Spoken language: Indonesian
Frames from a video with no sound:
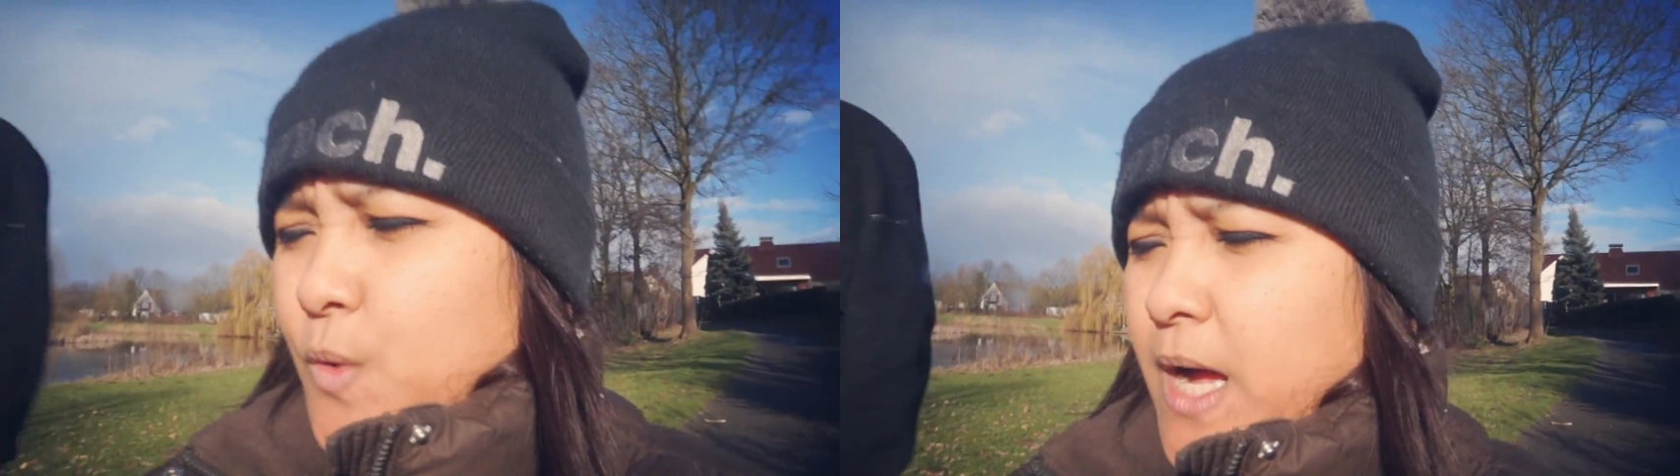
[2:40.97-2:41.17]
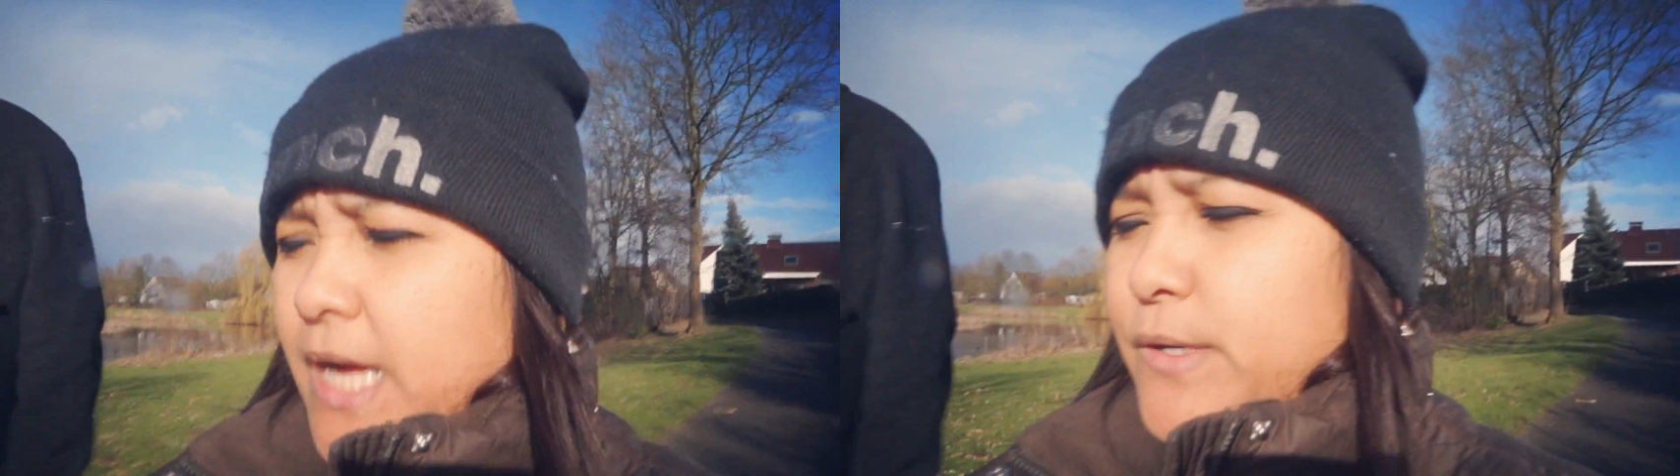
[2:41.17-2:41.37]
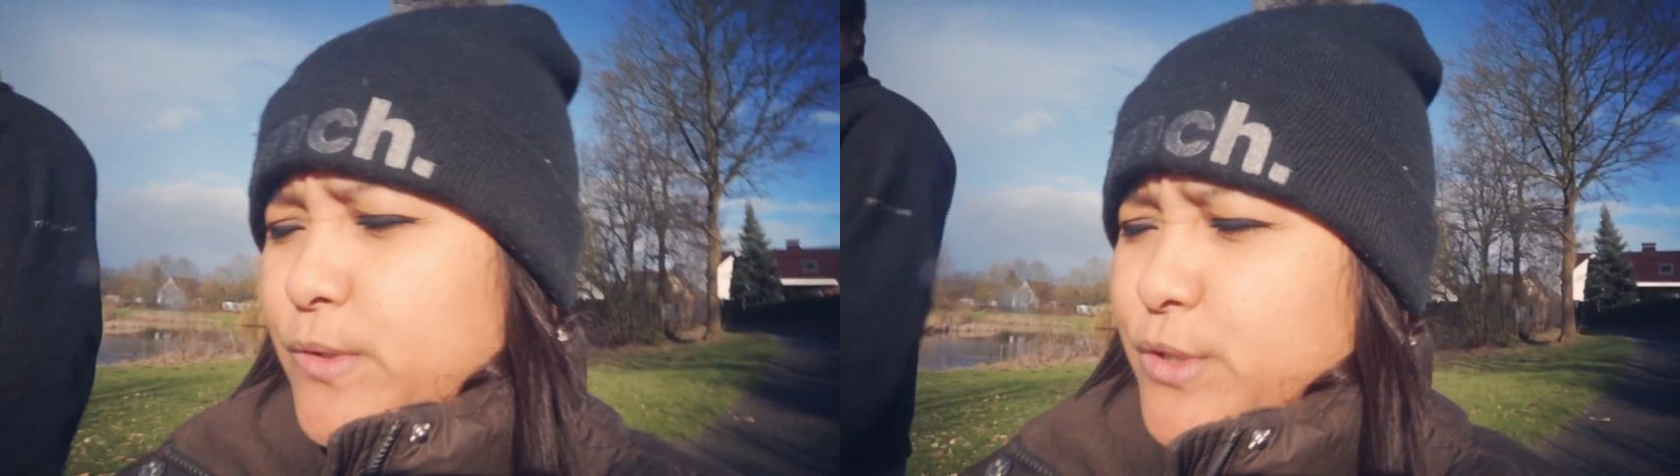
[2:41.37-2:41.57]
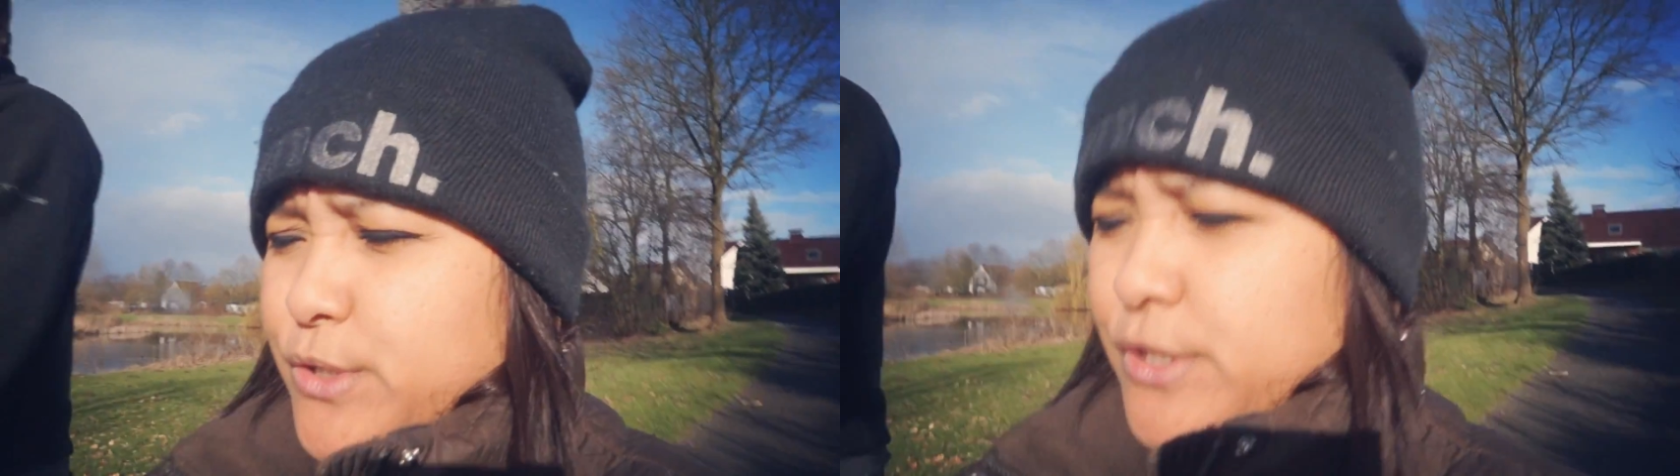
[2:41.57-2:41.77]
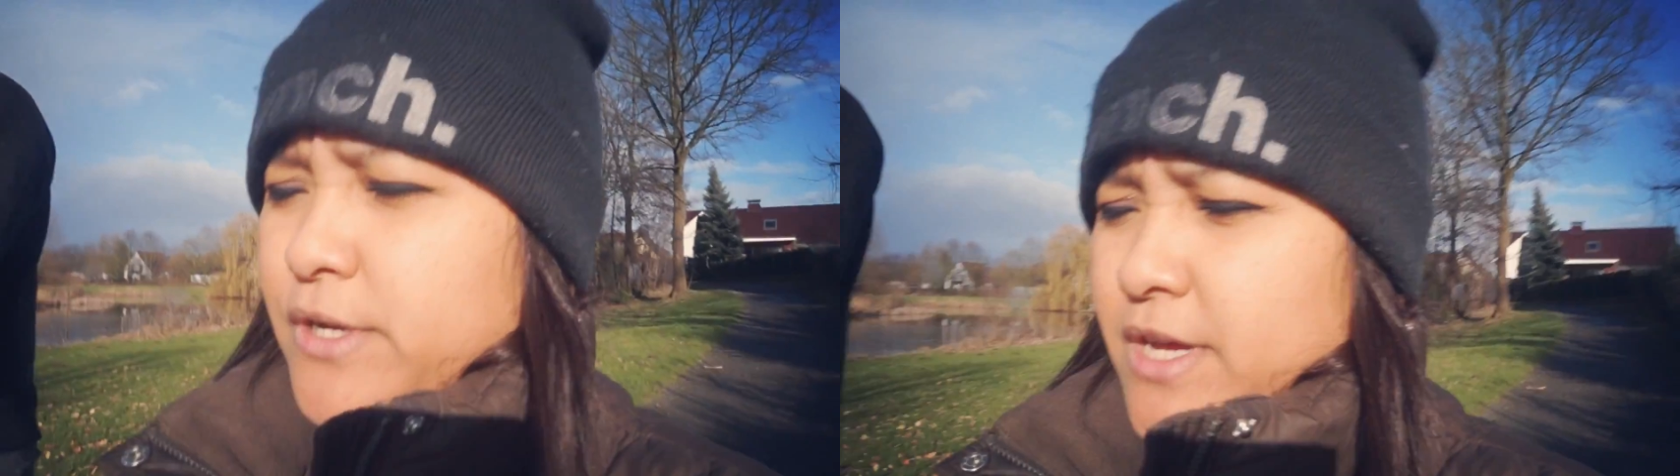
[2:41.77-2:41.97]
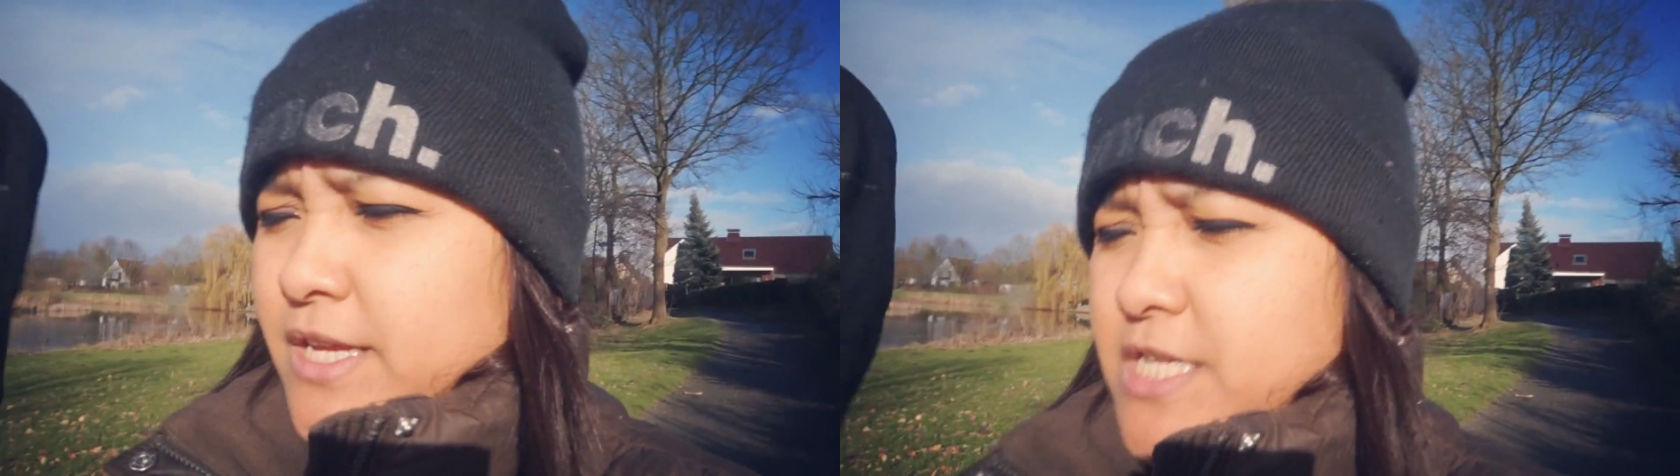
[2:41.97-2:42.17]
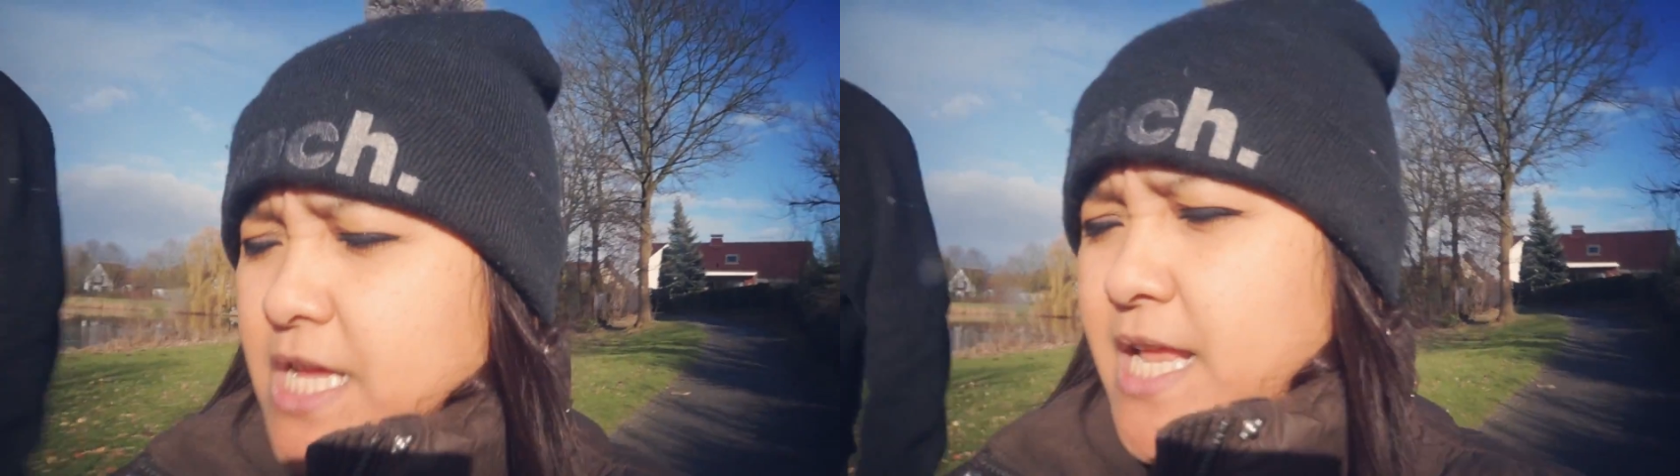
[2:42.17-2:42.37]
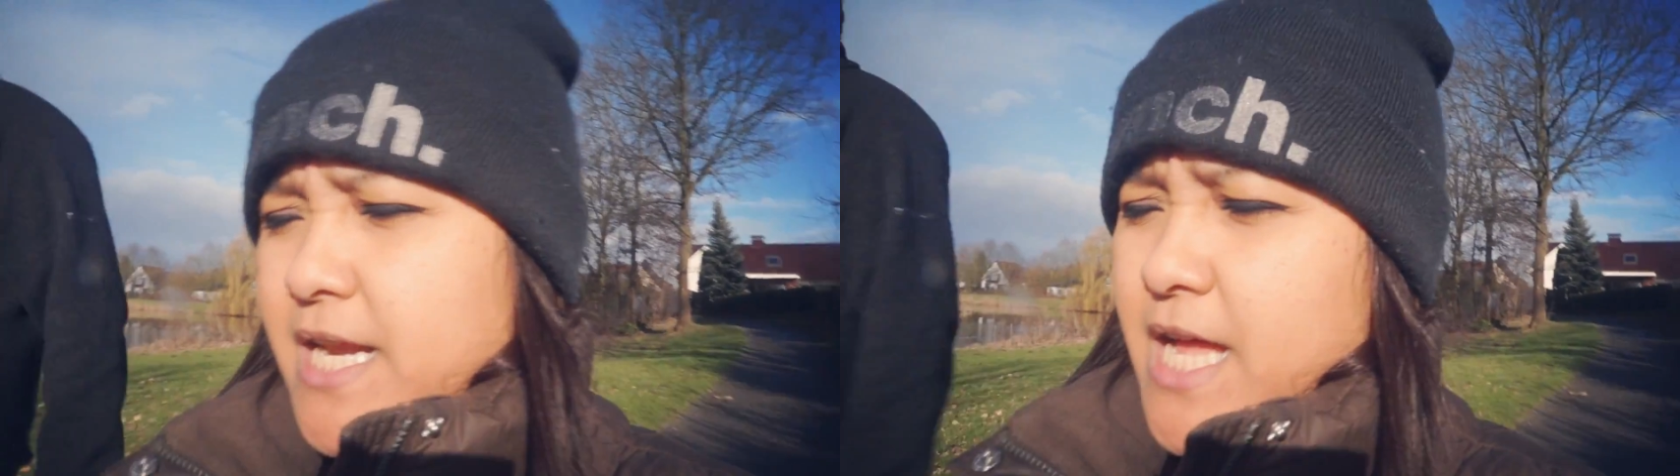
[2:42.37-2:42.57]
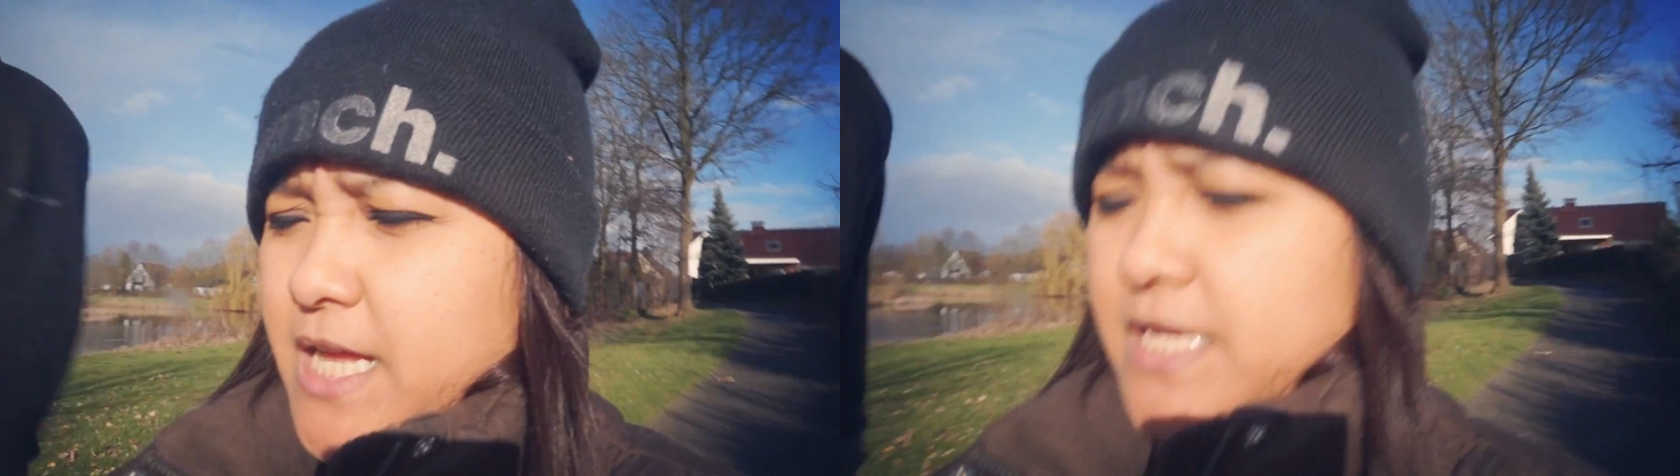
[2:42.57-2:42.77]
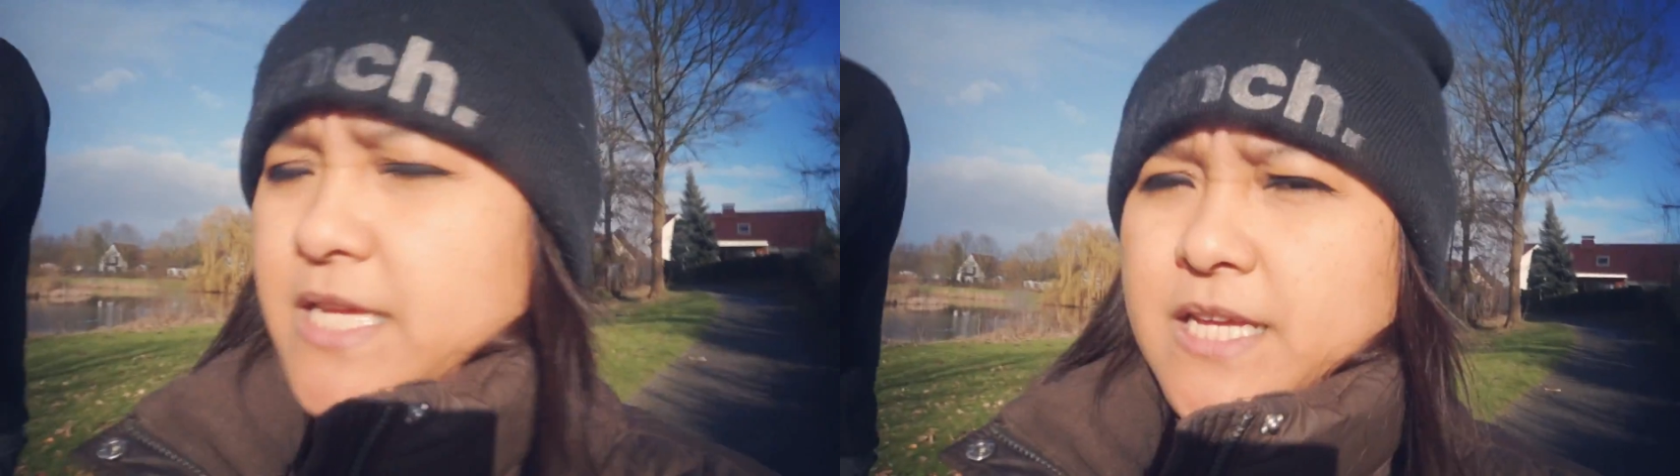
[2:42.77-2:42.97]
harus jalan
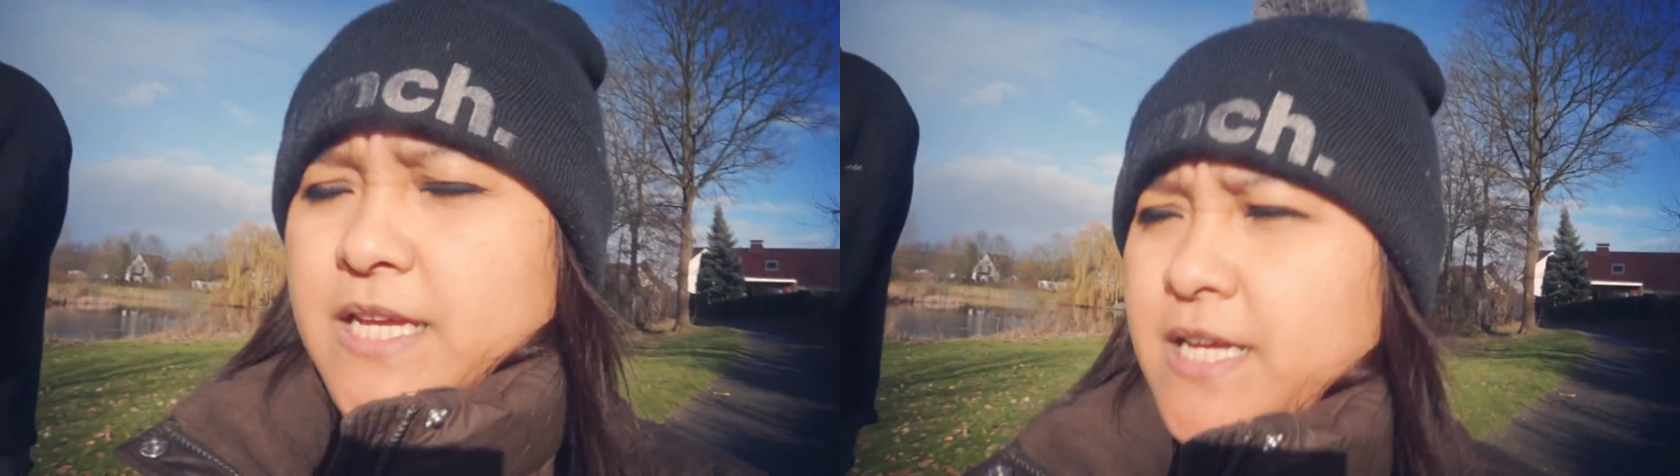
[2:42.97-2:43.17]
kaki